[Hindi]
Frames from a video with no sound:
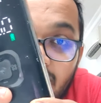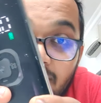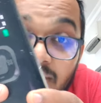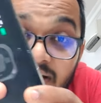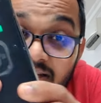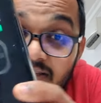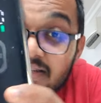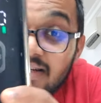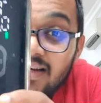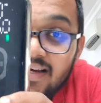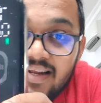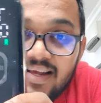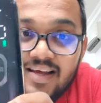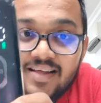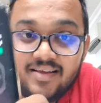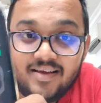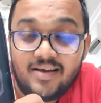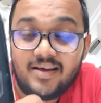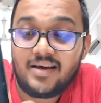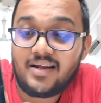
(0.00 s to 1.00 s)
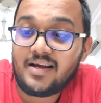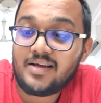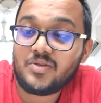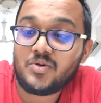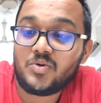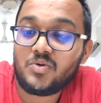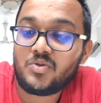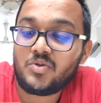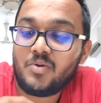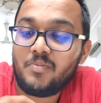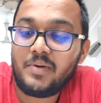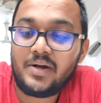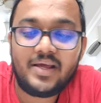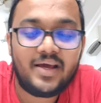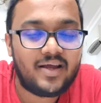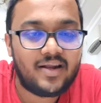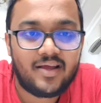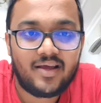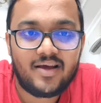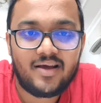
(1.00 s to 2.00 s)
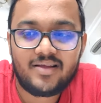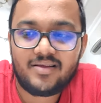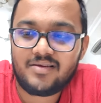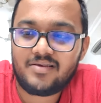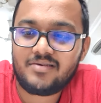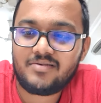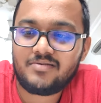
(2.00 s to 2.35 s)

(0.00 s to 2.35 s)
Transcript: लेमिनेशन करा करा दो तो बढ़िया रहेगा